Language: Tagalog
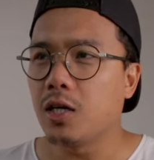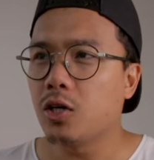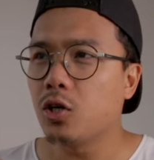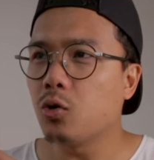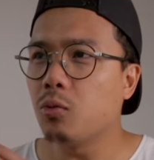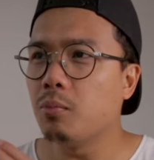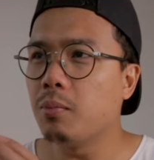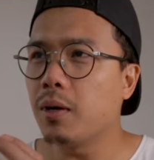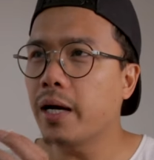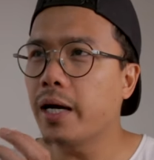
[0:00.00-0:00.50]

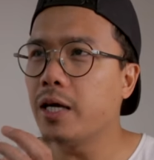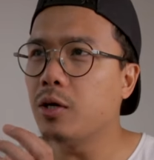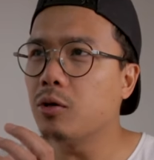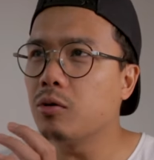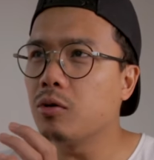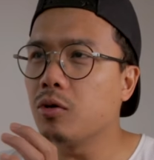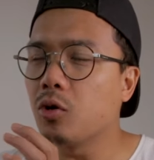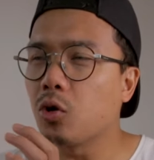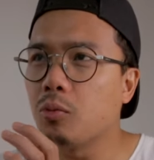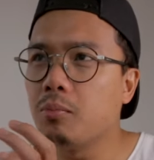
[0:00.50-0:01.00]
Kumbaga
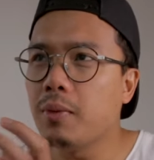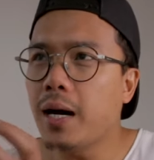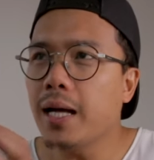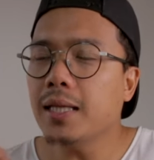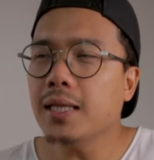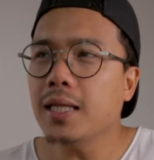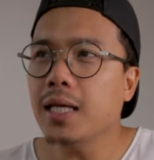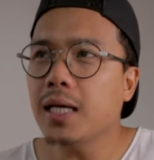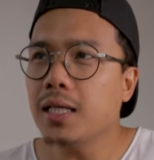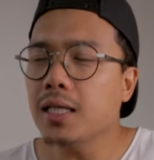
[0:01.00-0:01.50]
yung
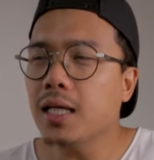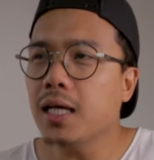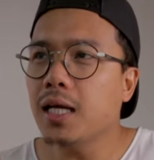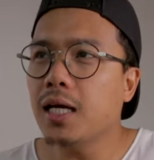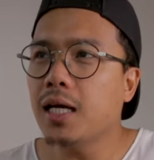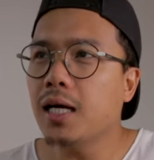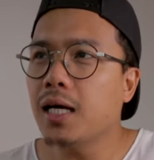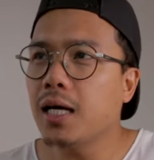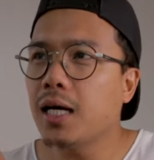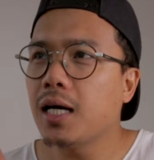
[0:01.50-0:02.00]
romantic na
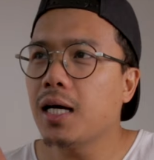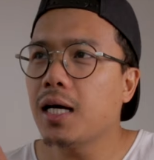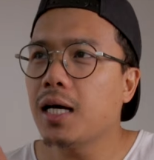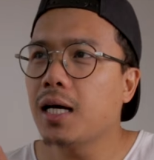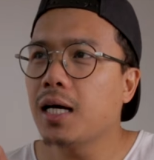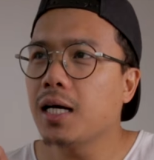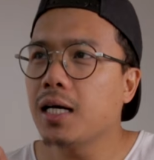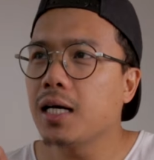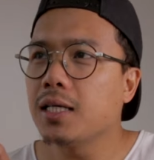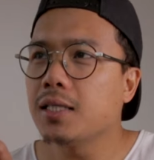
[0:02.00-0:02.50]
na
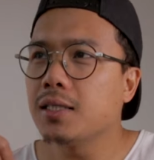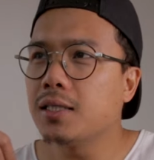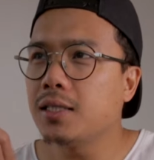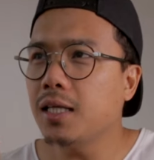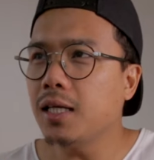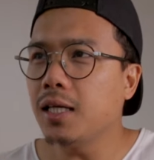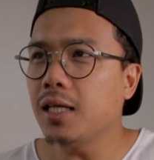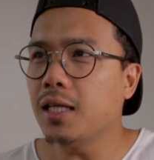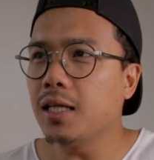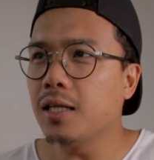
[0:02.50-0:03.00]

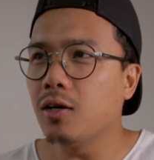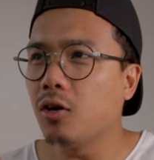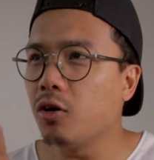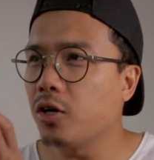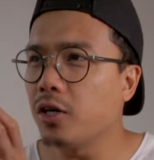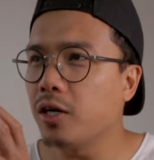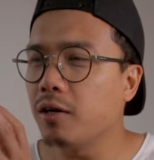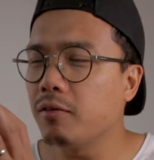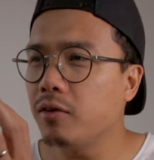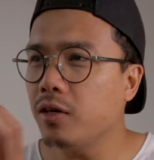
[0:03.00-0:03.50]
scene
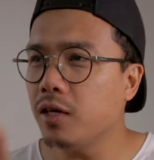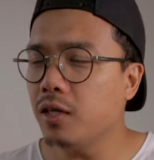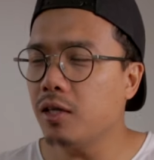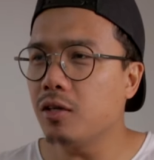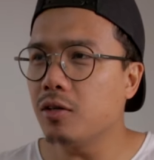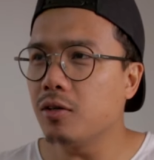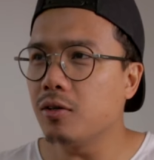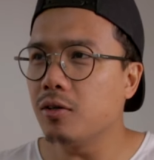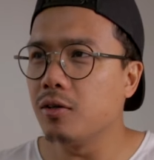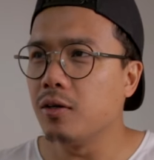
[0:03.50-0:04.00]
or na
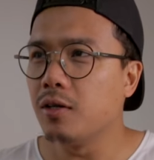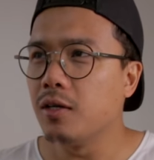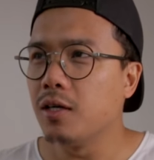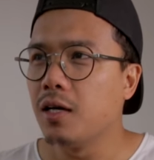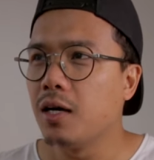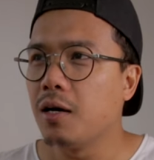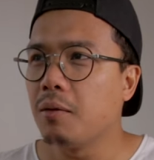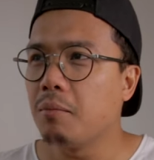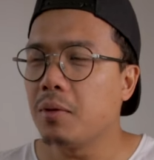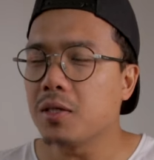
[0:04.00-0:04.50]
video,
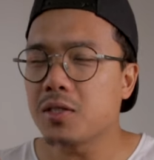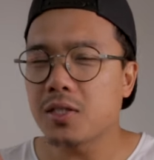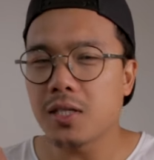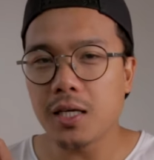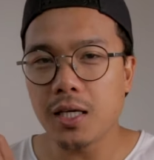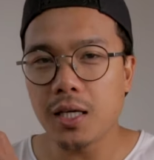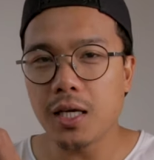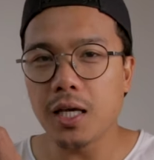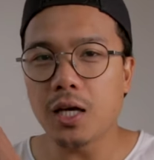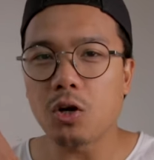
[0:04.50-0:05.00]
mas
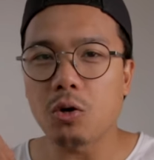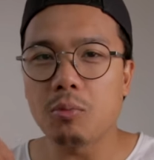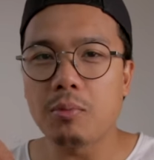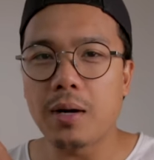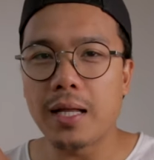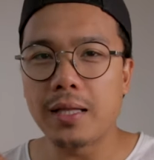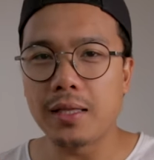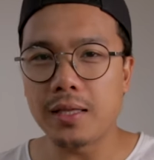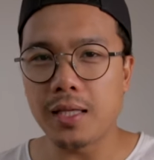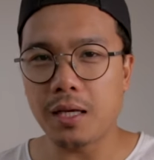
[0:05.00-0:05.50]
nagiging
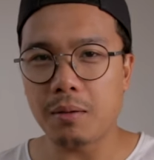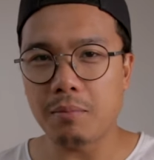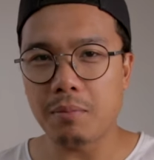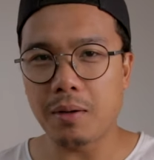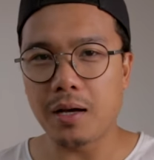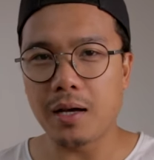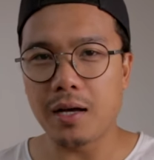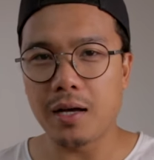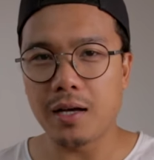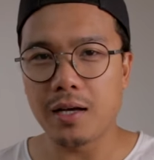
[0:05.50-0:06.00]
romantic
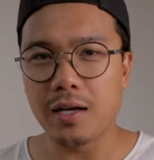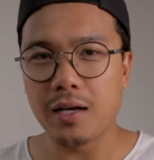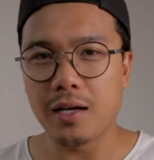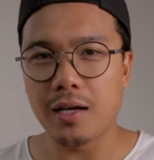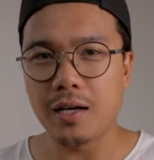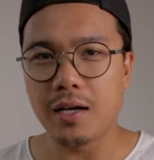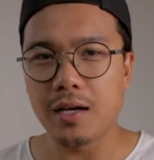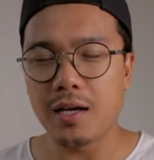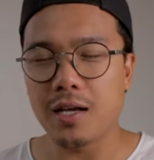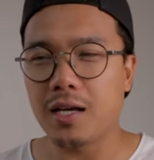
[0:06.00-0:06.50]
pa.
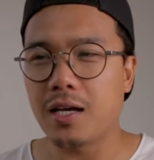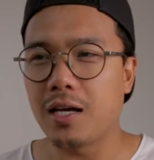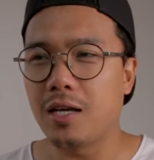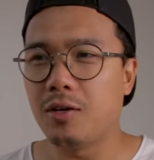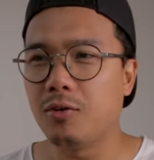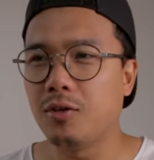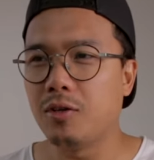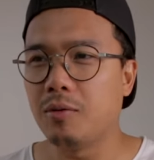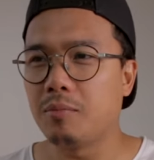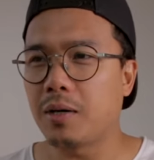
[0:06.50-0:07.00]

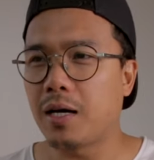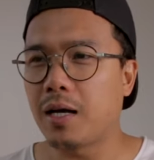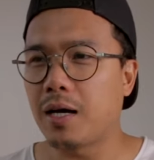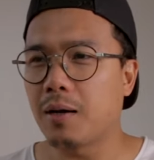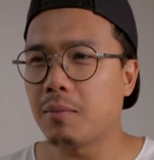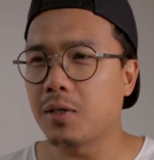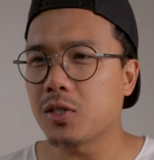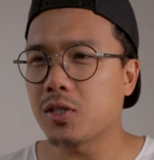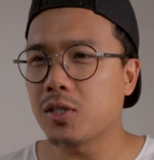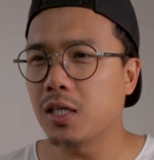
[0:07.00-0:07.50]
Ganun.
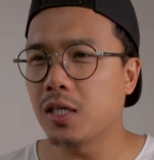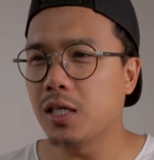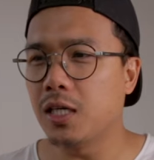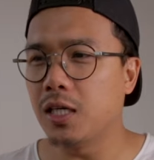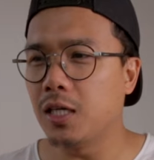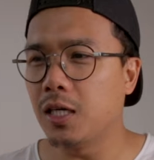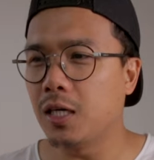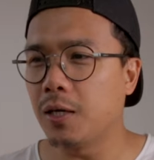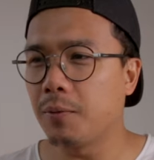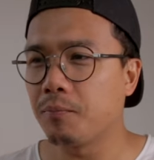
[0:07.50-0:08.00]
Parang mas
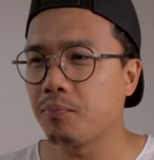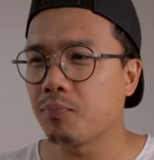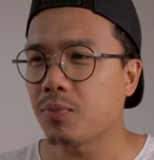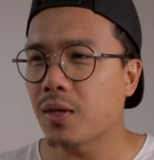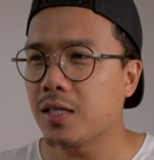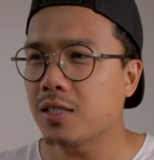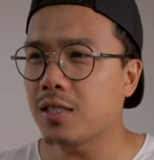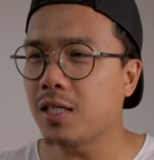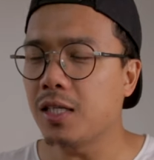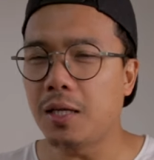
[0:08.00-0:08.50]
nagiging
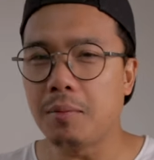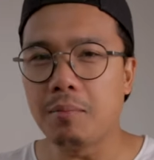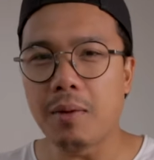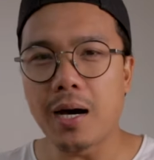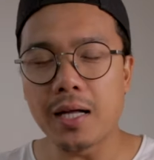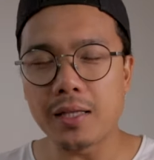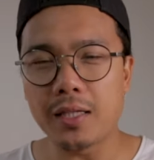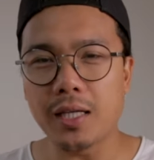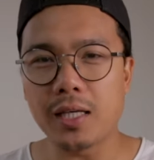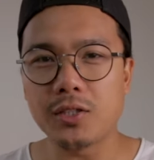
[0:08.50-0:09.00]

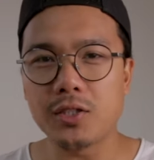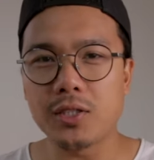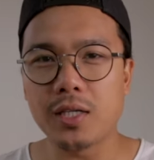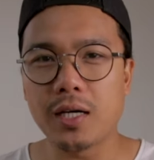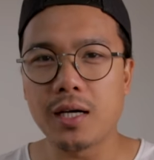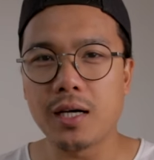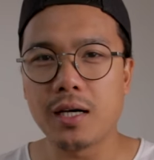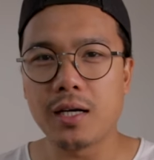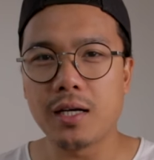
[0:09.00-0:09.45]
cinematic siya.